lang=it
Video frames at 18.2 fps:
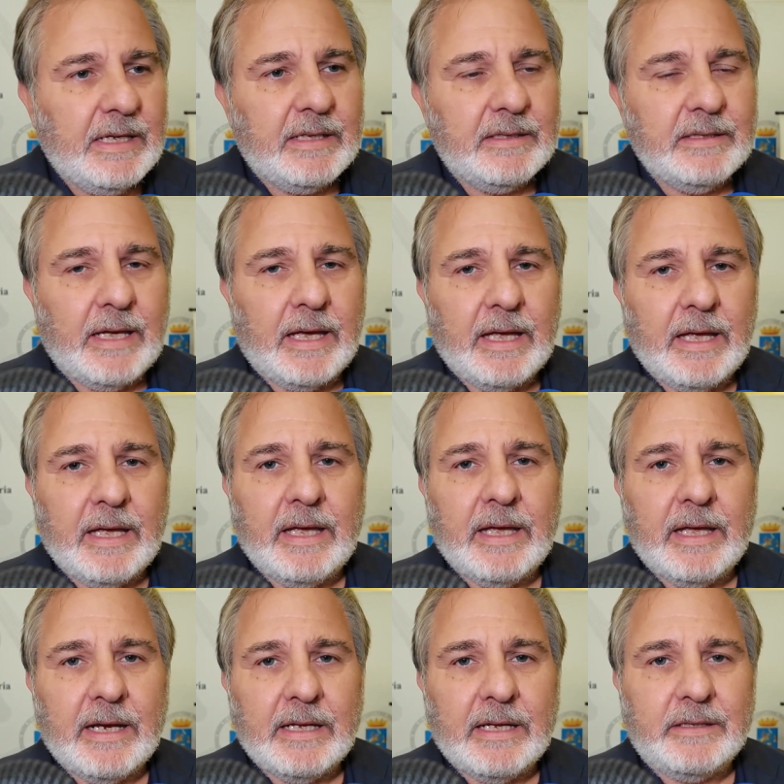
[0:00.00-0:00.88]

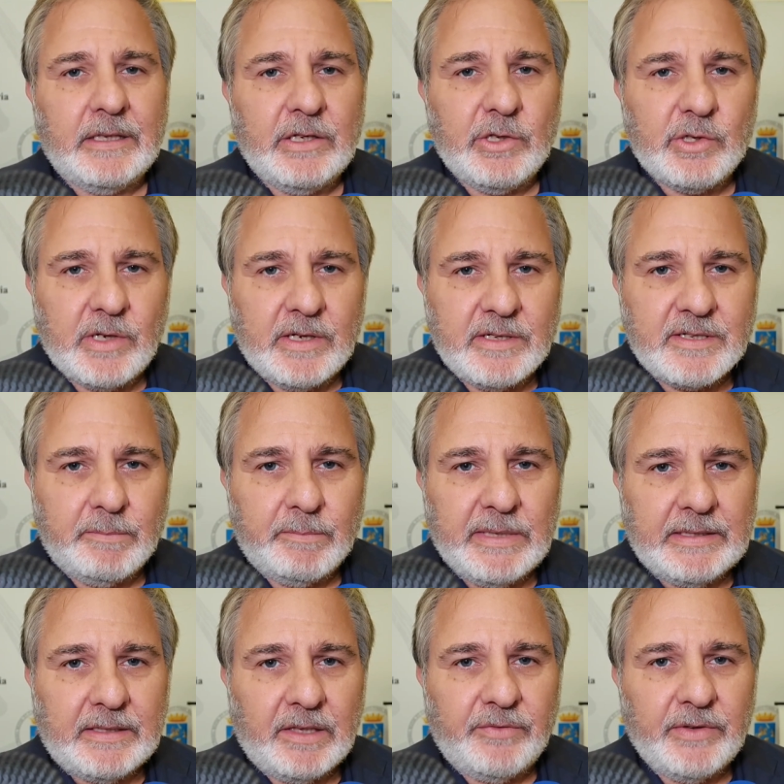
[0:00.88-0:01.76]
dall'attrice
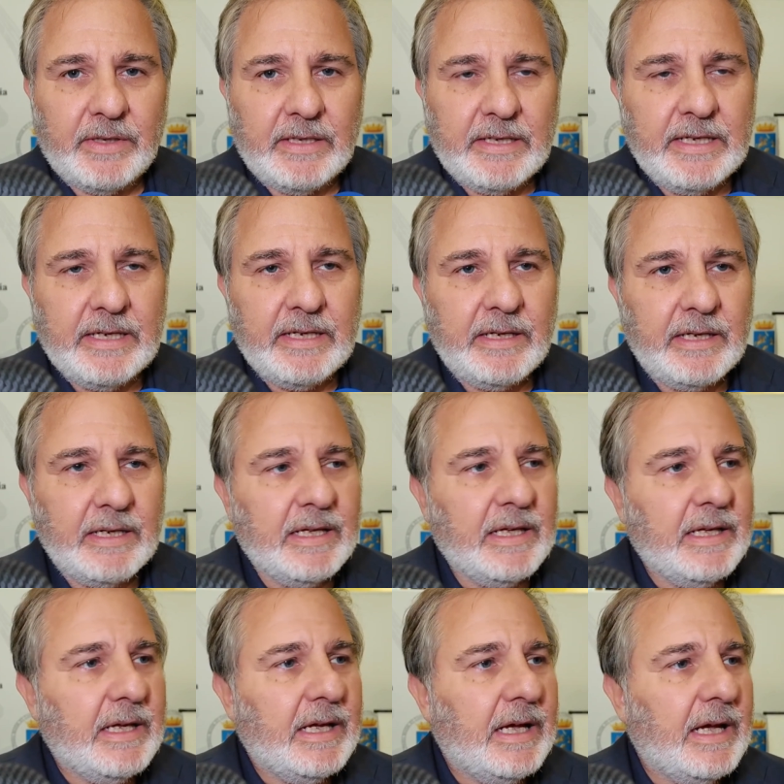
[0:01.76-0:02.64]
Elisabetta Fellini
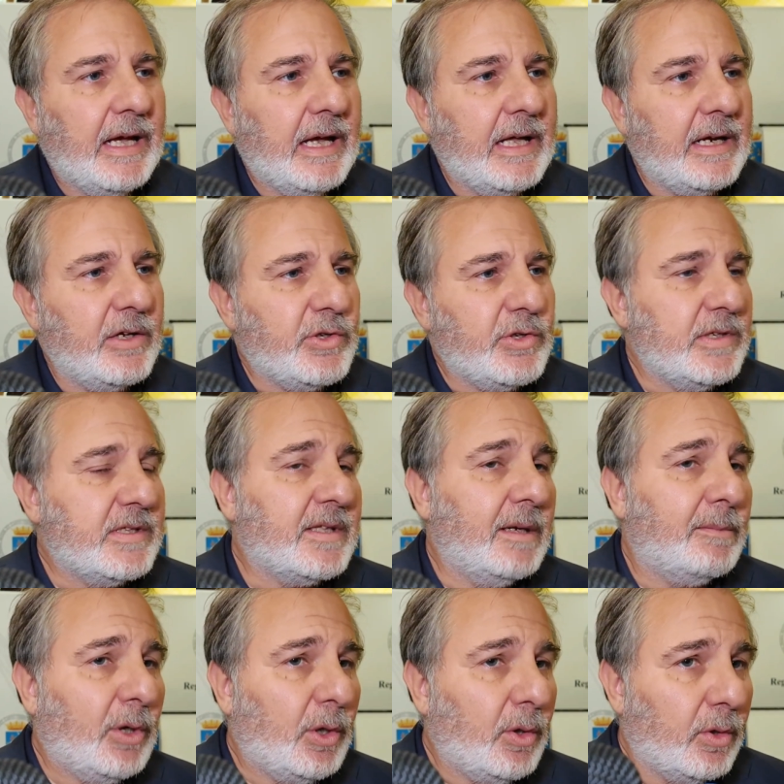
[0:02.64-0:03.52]
al
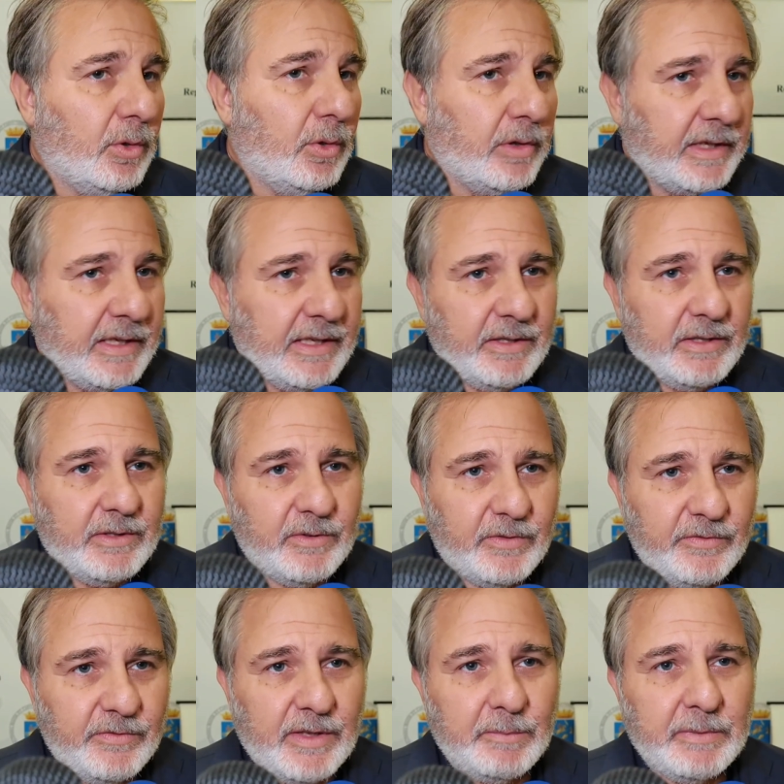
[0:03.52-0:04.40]
regista Mollo che
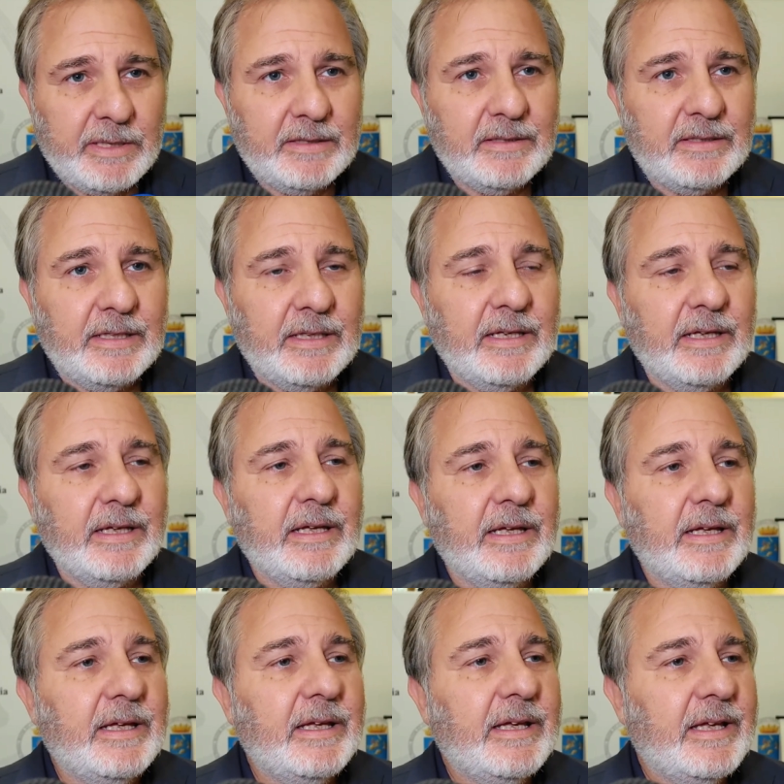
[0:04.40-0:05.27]
ovviamente eh,
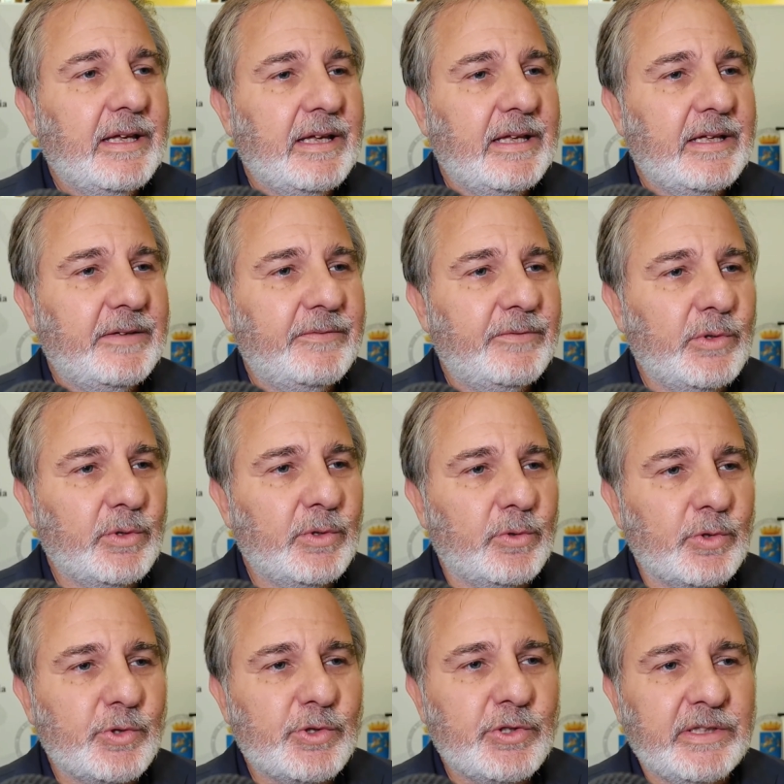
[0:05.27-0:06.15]
voi
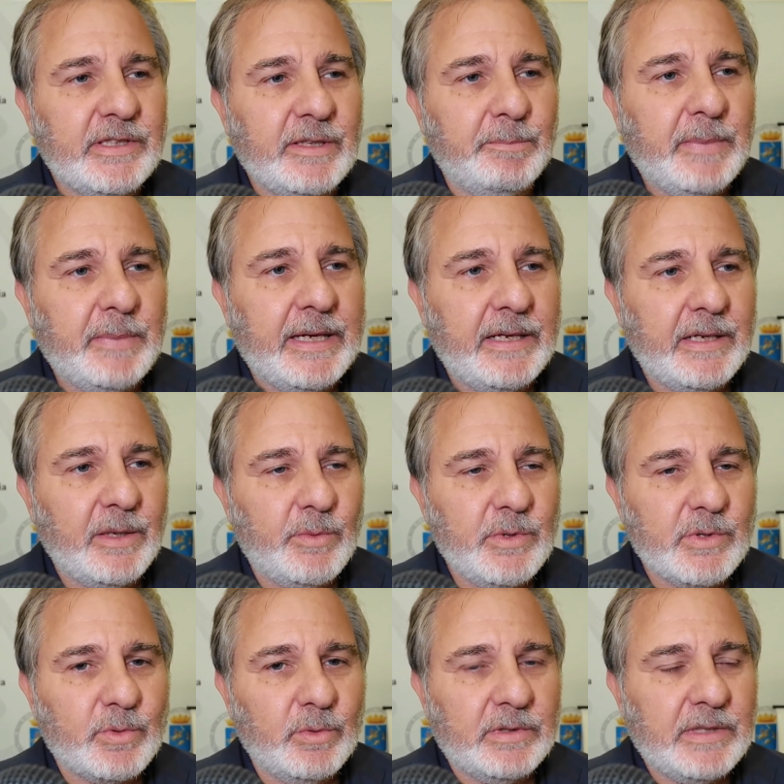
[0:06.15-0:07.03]
conoscete bene
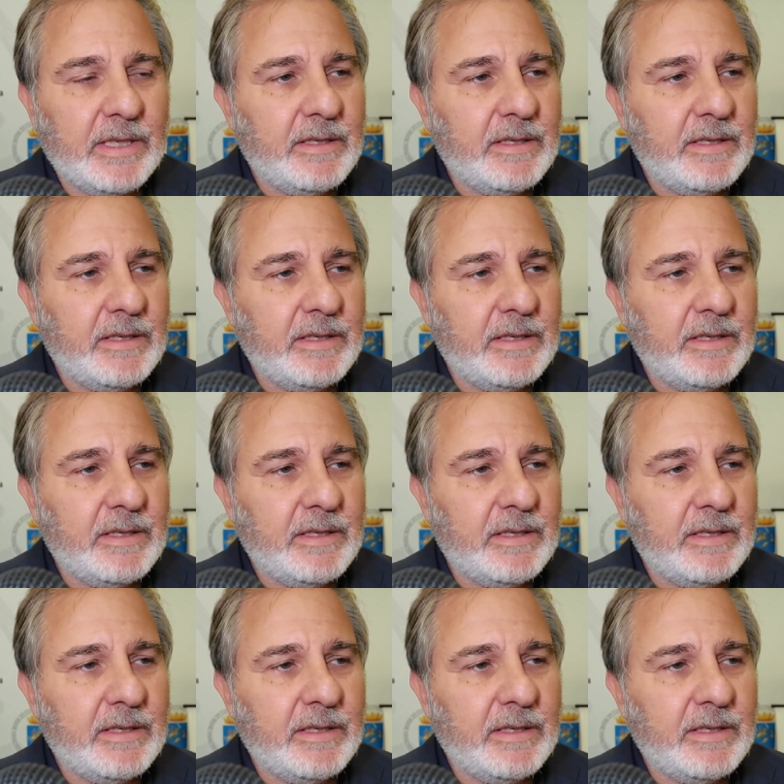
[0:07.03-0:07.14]
qui sul